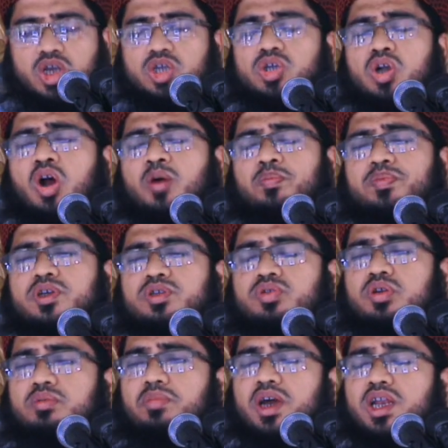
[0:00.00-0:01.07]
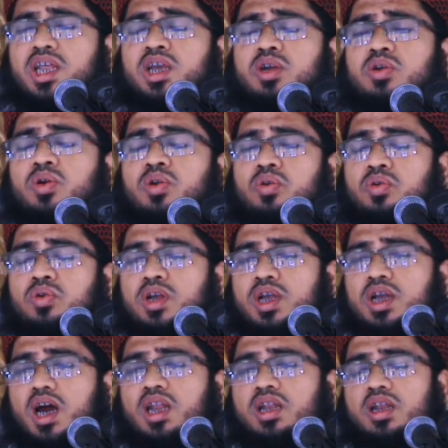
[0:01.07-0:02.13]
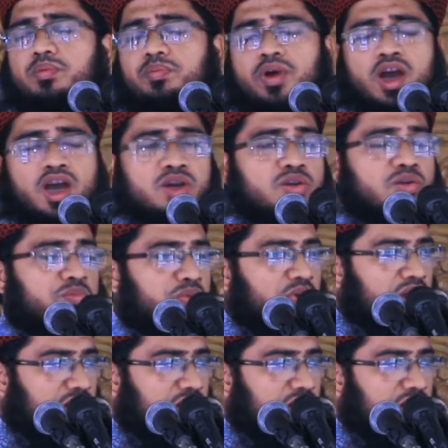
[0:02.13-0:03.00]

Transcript: সব কিছুর মালিক হলো আল্লাহ পাক রব্বুল